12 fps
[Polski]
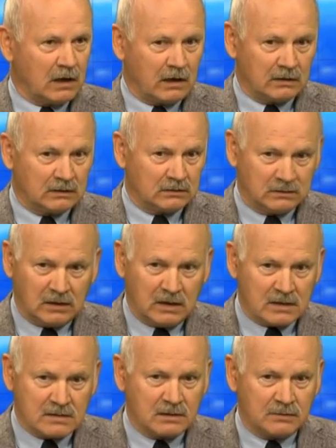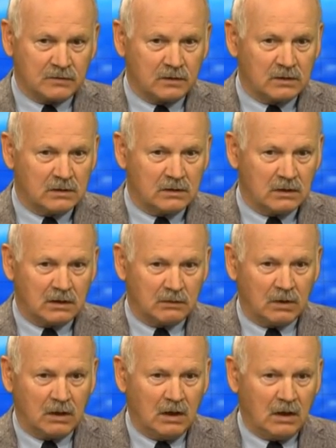Ja nie jestem
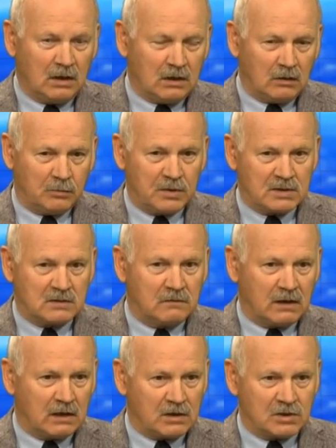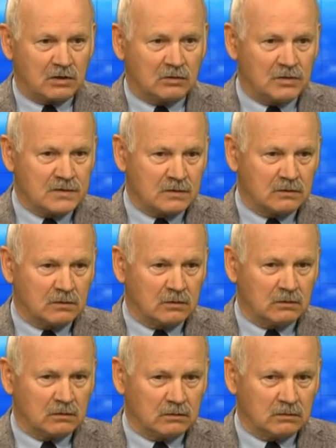zwolennikiem obiecywania czegoś, co
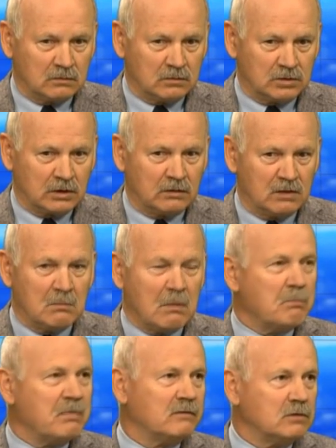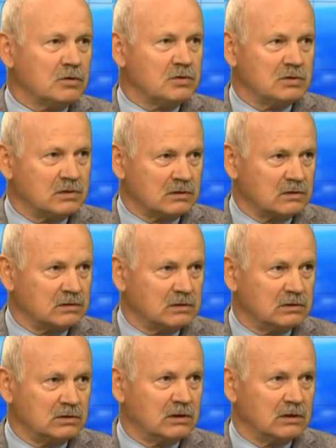do czego nie mam pewności,
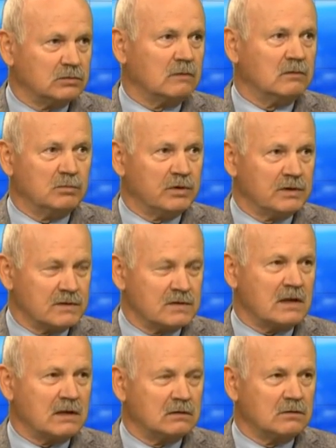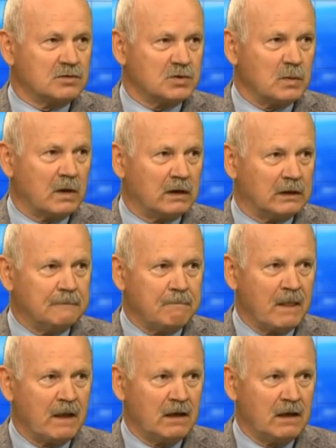że, słowo moje zostanie dotrzymane